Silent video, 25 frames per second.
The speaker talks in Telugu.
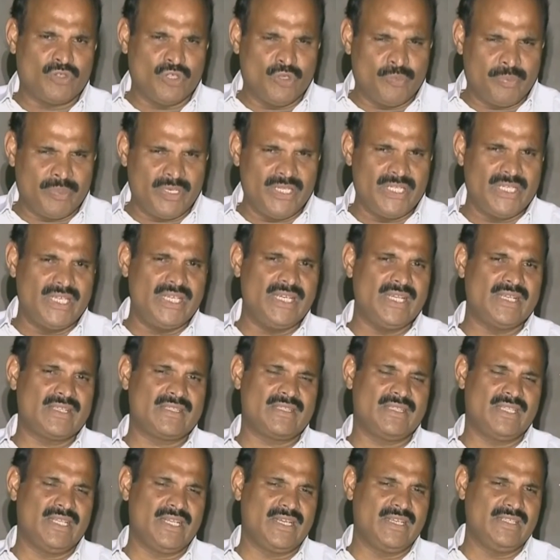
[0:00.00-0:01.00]
దోపిడీ
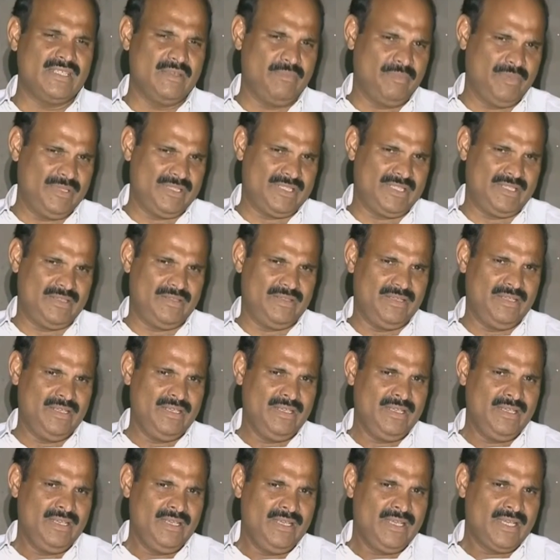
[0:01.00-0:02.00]
చేసేస్తున్నారని చెప్పేసి
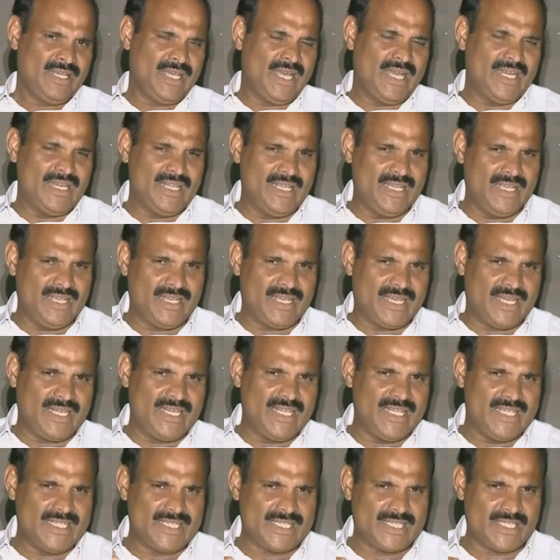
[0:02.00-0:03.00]
కానీ
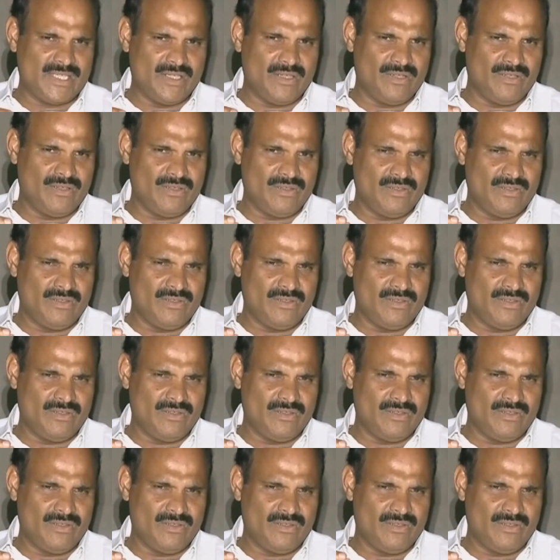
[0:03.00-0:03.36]
కనీసం